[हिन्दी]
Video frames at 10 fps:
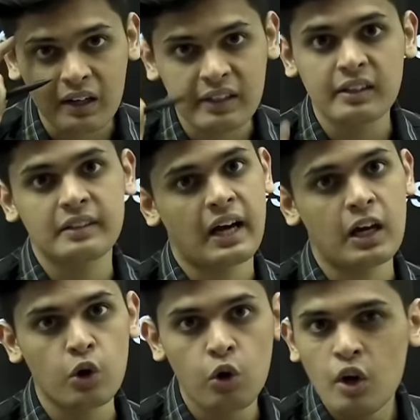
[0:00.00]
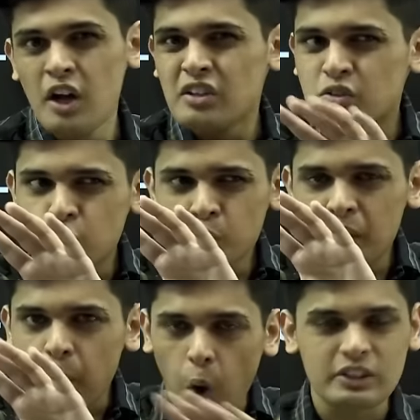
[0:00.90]
के अंदर डाल लो तुमने
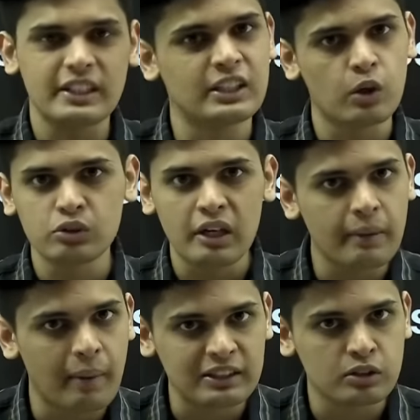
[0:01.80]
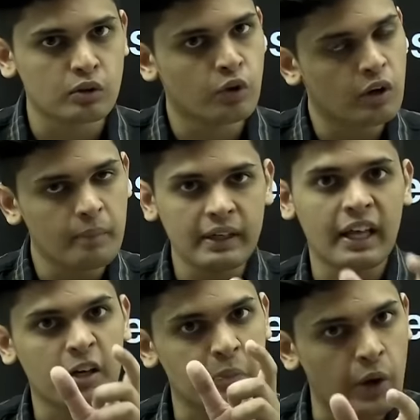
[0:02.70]
बहुत इधर उधर की बातें सुनी होंगी मैं
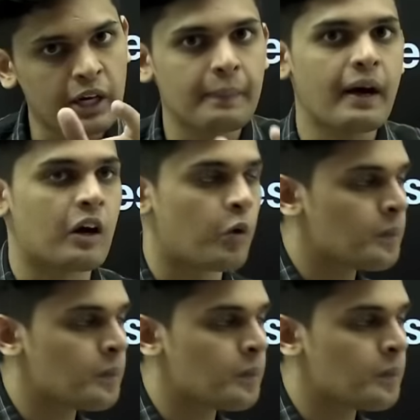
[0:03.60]
डायरेक्ट पॉइंट पे आ रहा हूँ